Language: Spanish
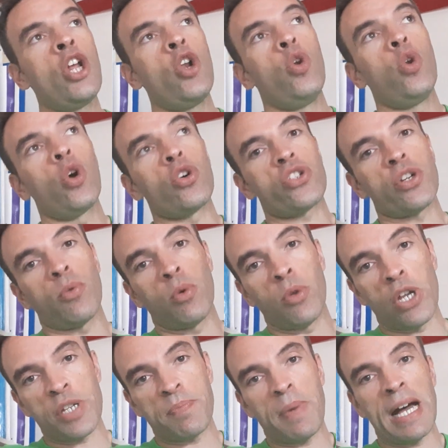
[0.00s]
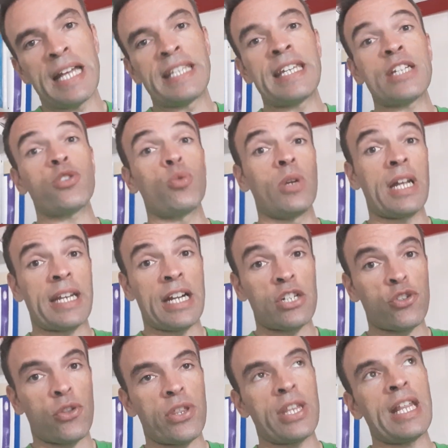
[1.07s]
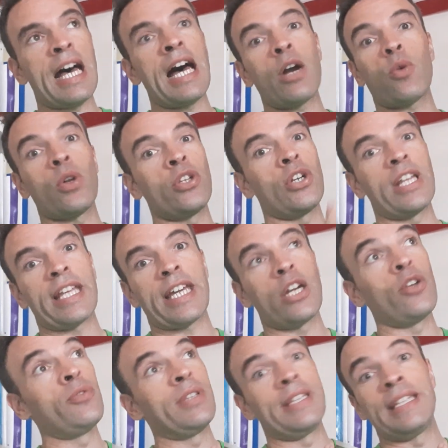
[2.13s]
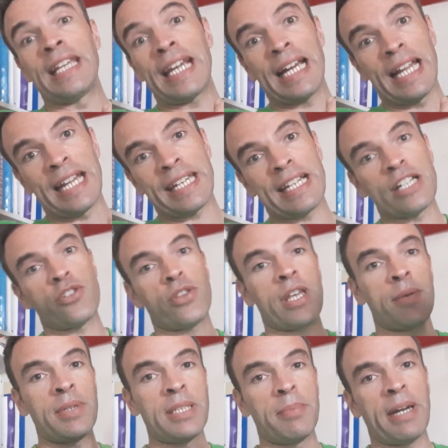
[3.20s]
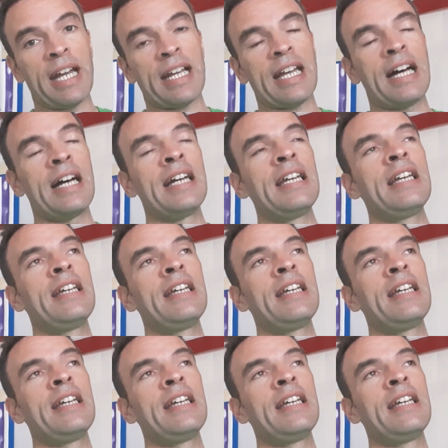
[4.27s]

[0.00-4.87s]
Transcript: luego se volvió a España, estuvo en la Real Sociedad, cuando le dijeron deja la Real Sociedad para acá,